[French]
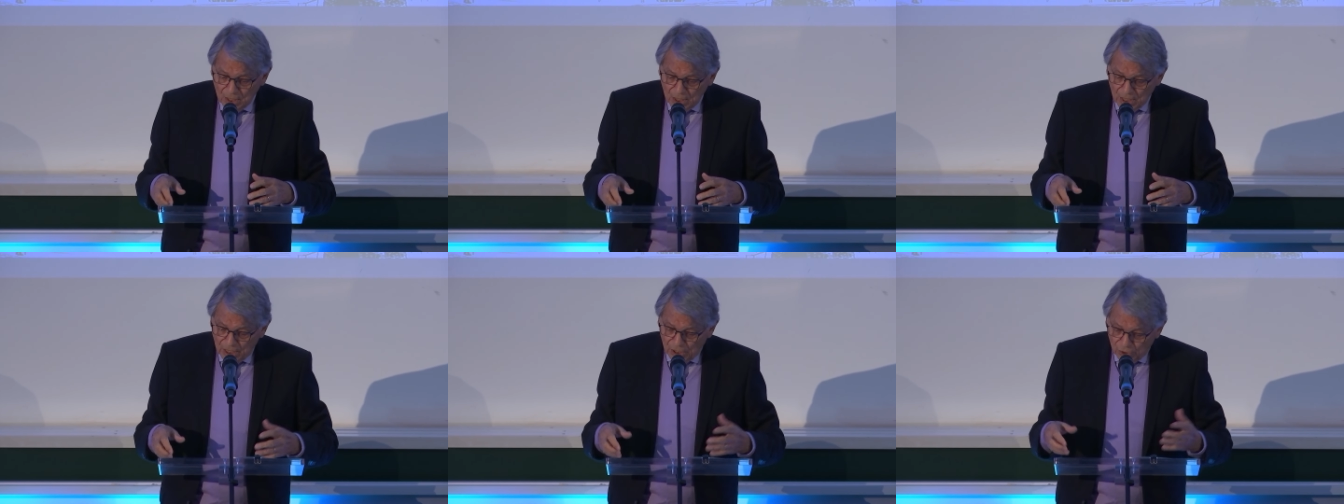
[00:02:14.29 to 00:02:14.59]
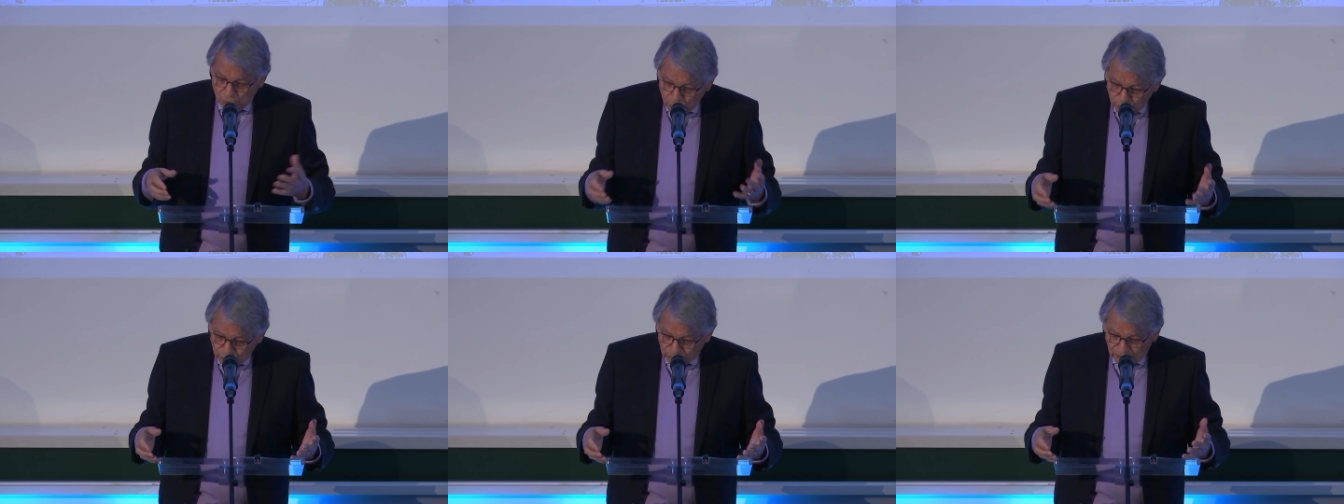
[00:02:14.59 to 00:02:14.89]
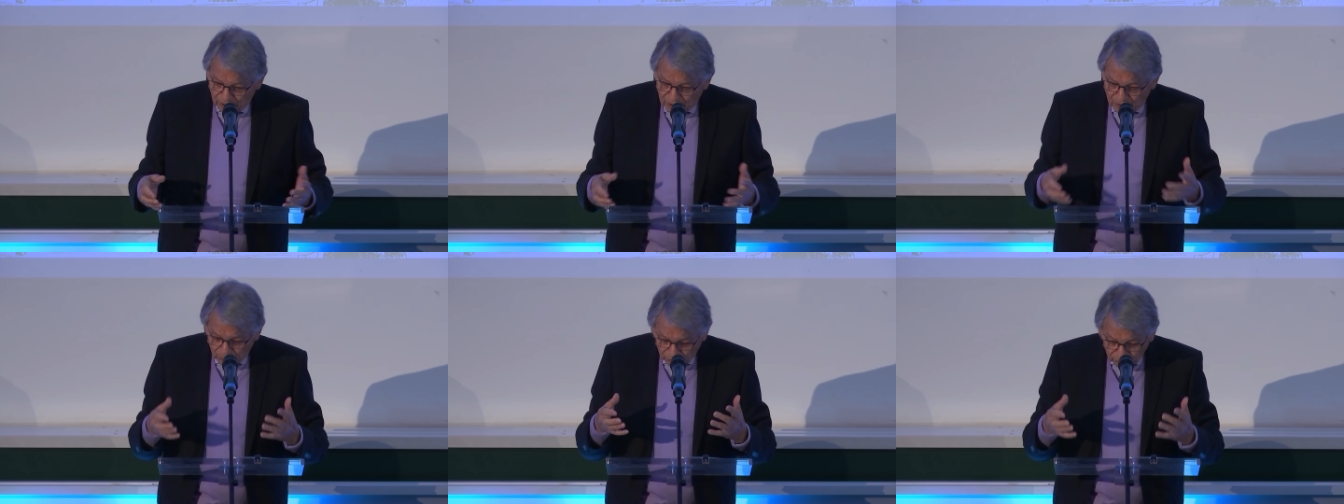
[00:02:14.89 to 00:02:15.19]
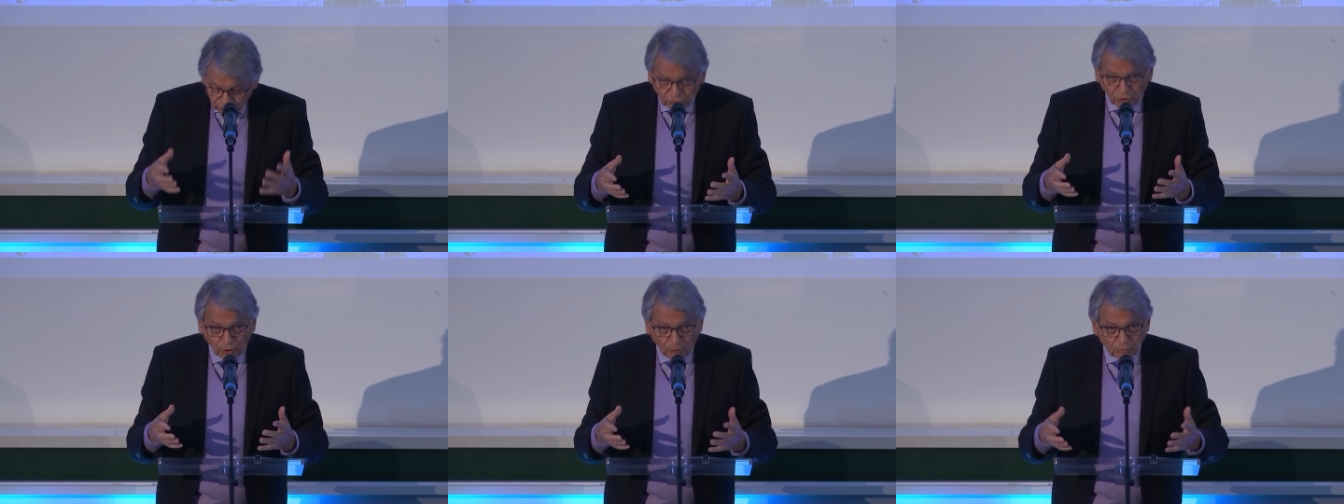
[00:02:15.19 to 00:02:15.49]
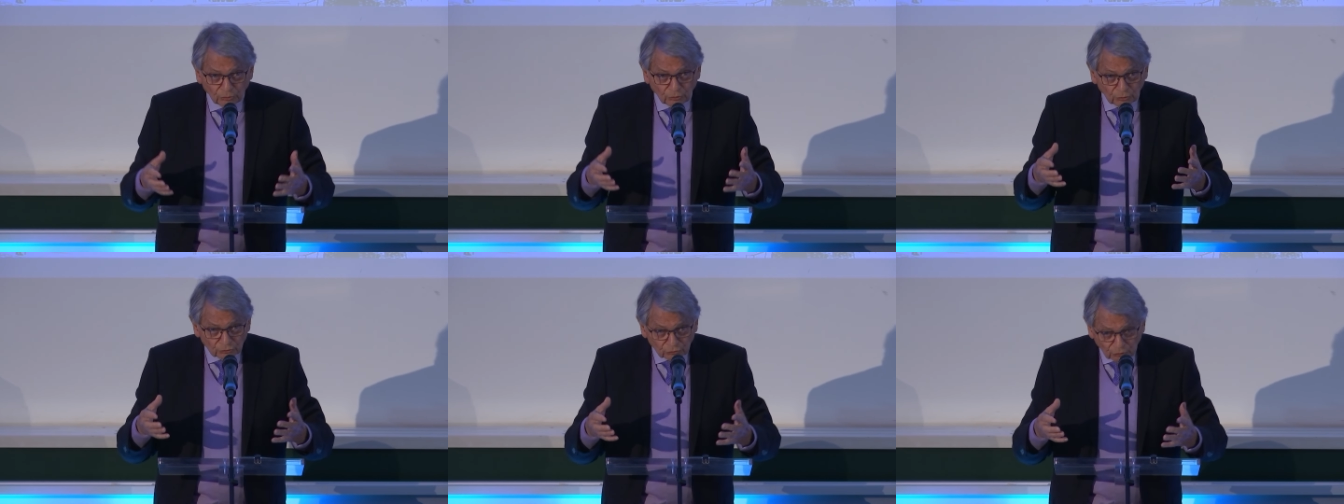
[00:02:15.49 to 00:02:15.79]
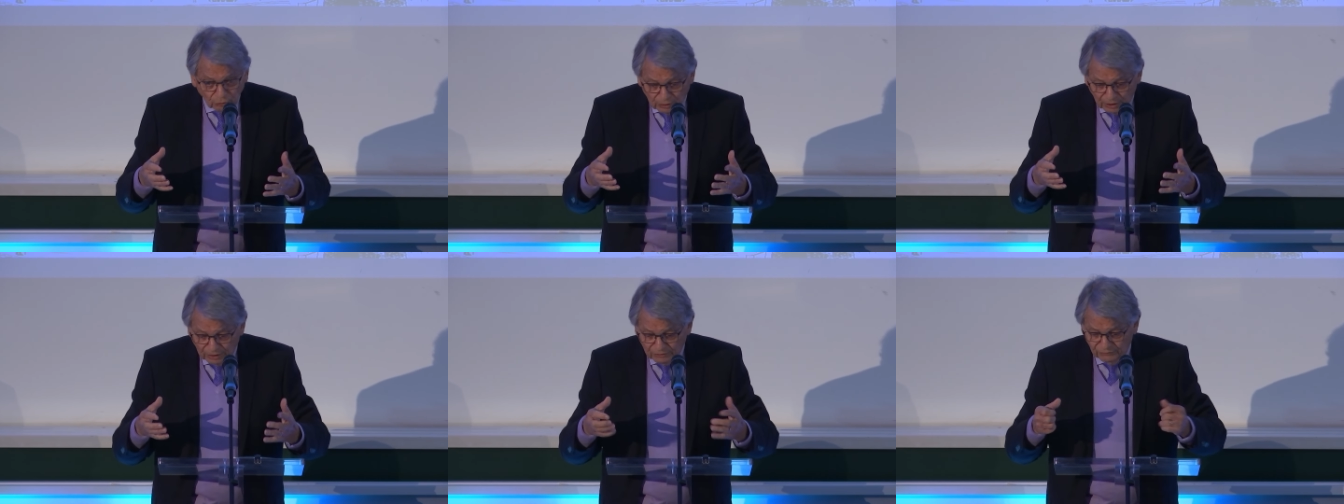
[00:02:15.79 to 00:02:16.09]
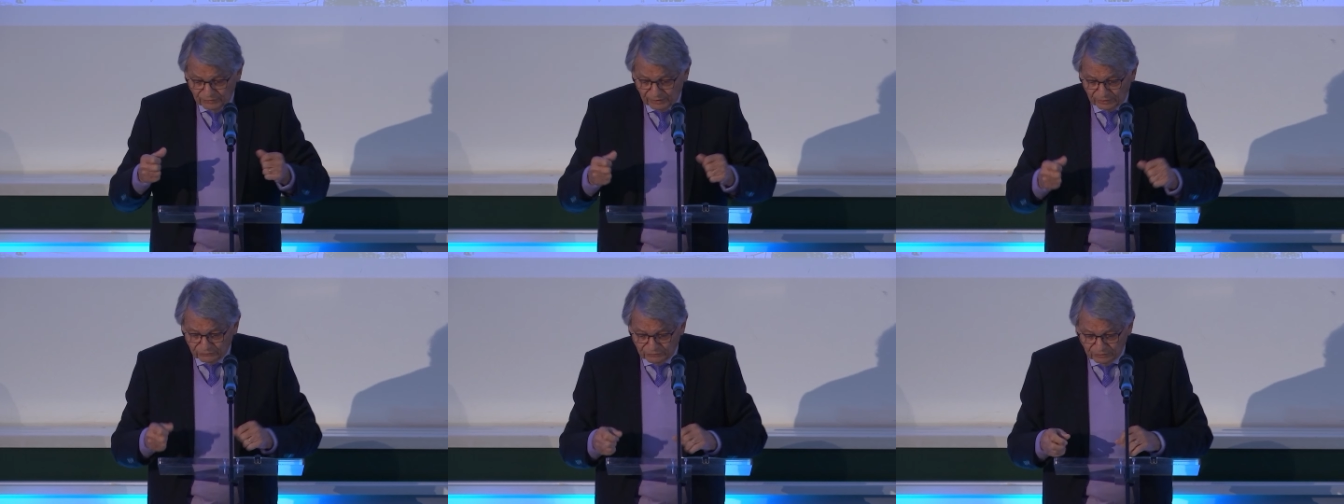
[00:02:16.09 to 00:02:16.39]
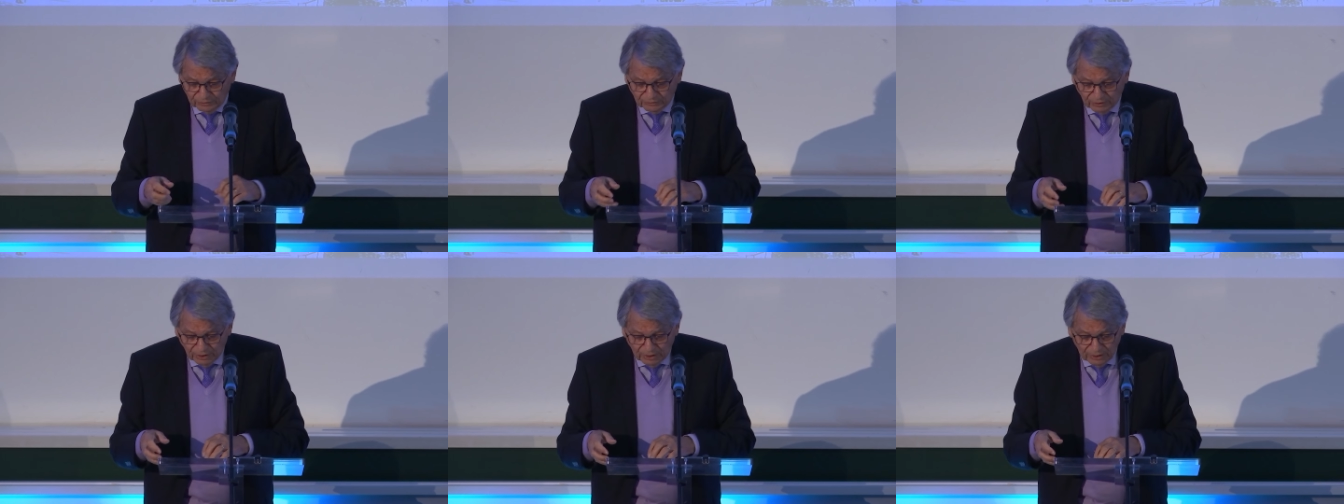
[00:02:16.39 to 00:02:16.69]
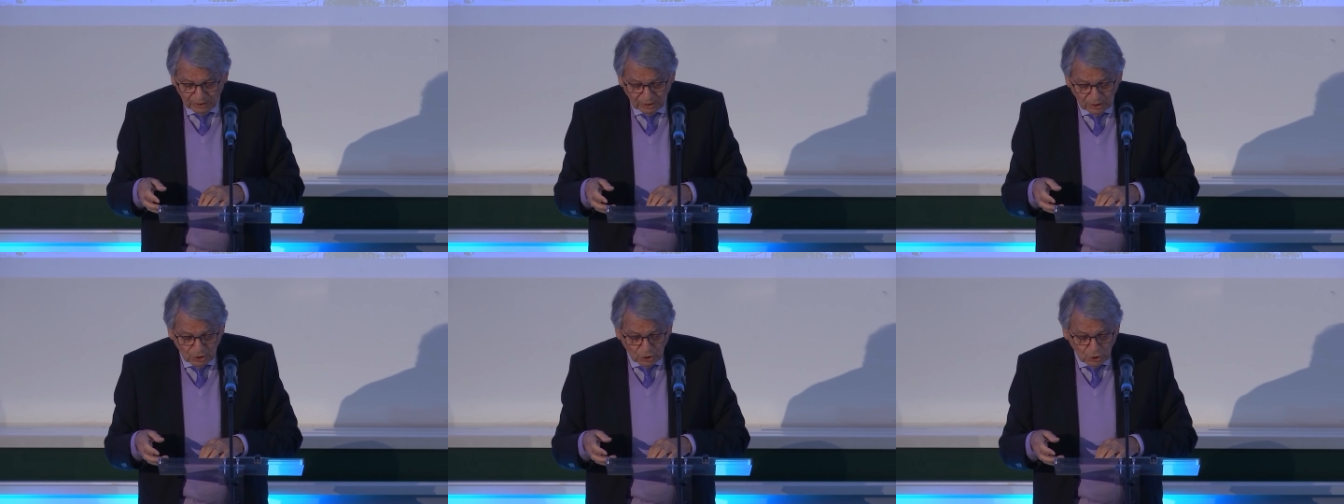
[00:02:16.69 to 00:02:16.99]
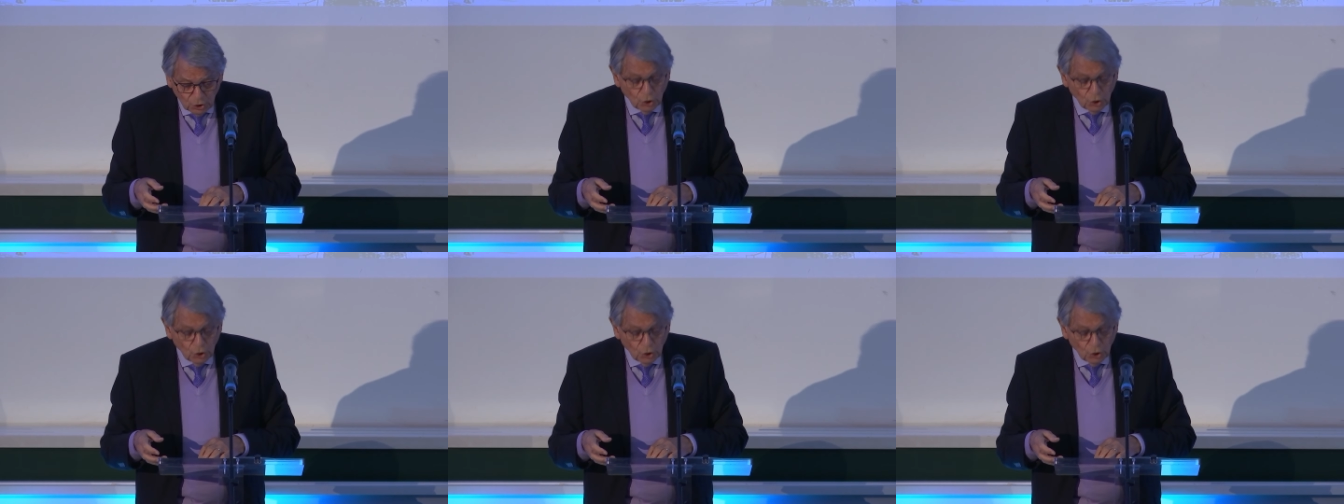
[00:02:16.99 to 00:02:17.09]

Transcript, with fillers: et lutter ensemble contre l'adversité.